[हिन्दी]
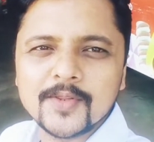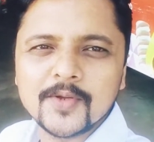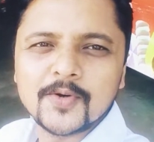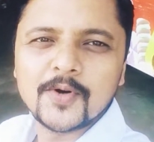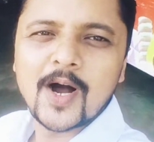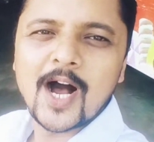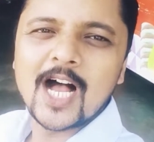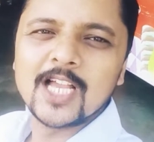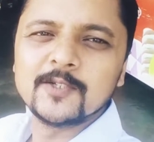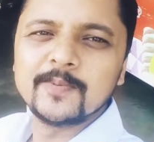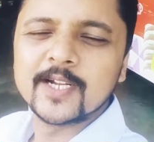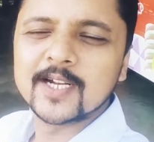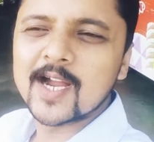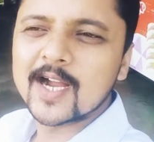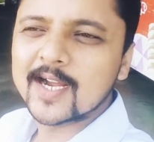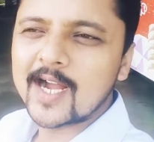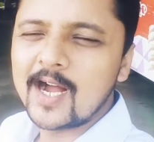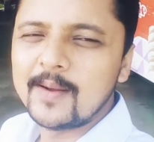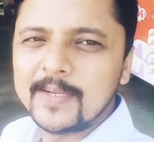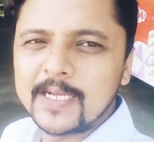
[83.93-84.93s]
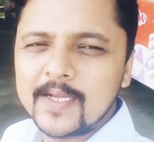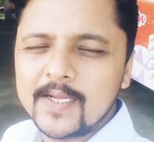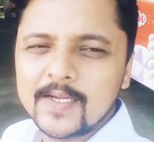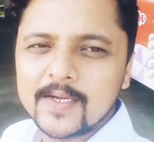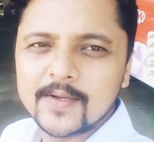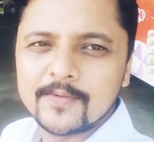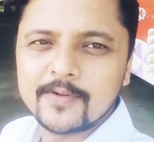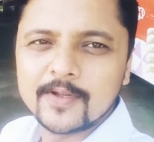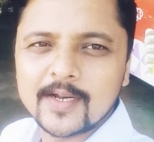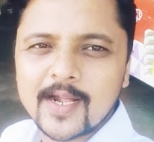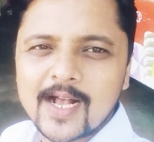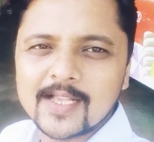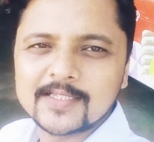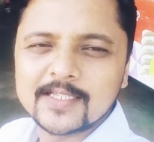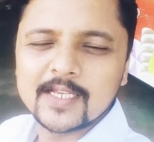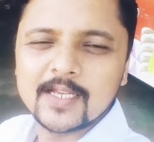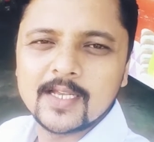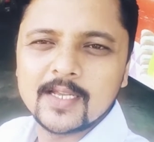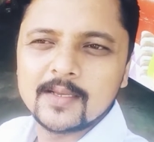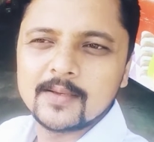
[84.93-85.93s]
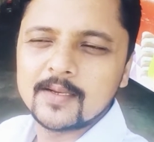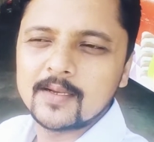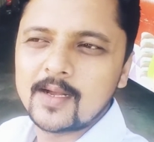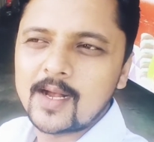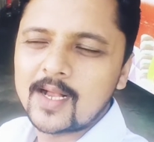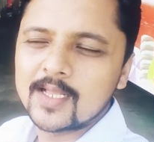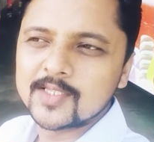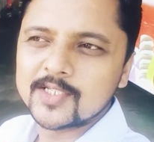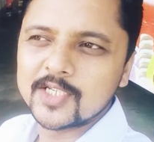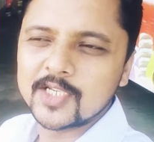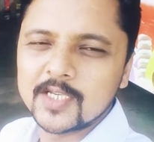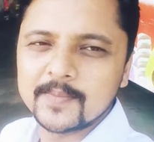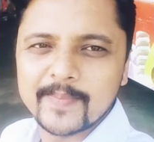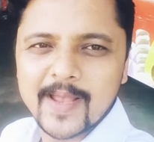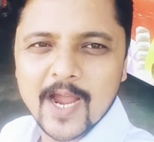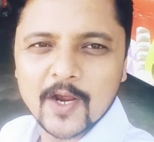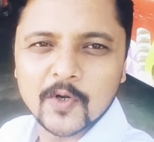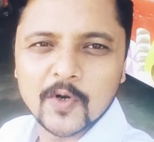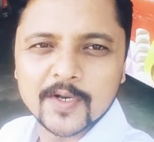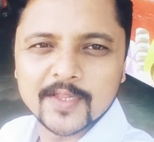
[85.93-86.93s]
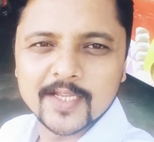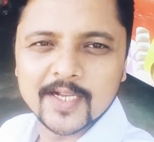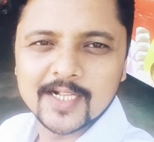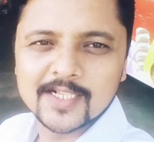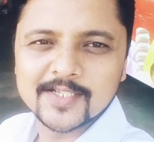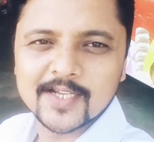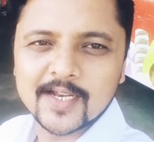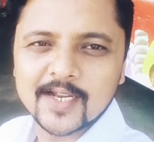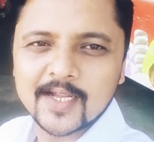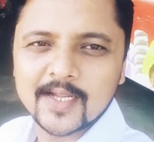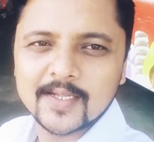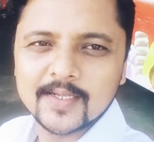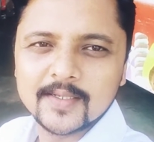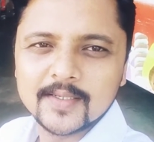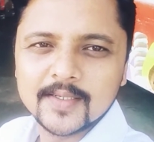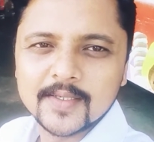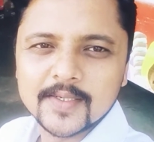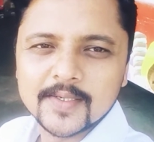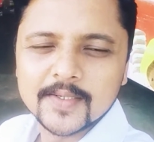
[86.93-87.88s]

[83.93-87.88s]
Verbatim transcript: तो आज भर का काम है फिर आज से आज ही बैंगलोर निकल जाना है